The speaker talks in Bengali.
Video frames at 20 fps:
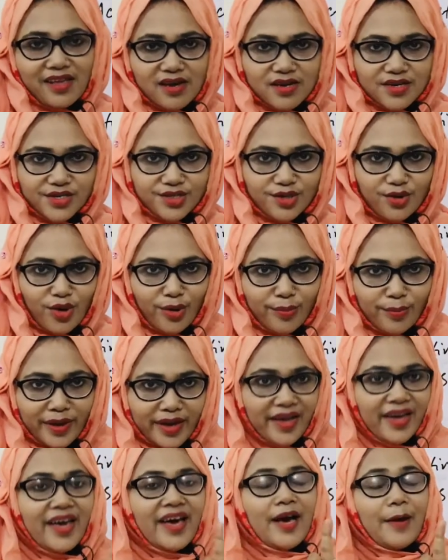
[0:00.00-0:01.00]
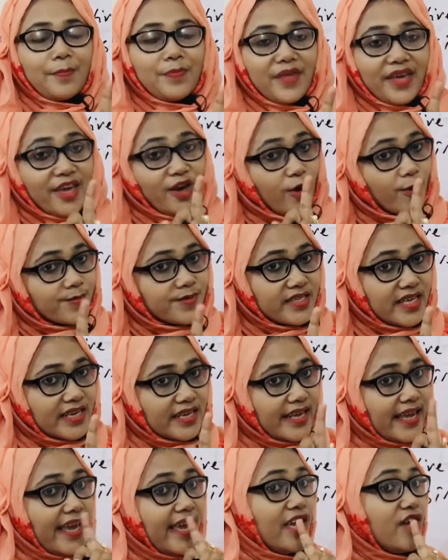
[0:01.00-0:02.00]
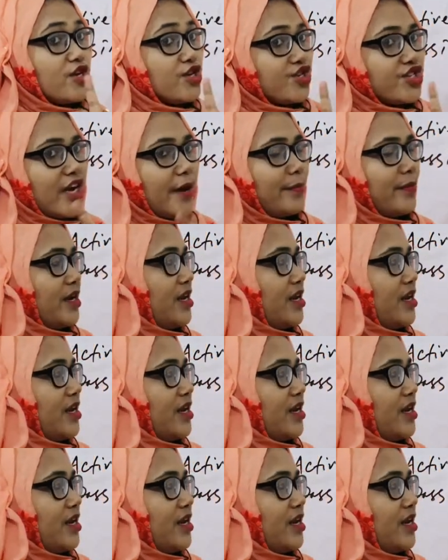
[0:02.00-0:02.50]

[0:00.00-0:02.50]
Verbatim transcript: নিয়ে আসতে হবে আপনাকে অবজেক্টকে সামনে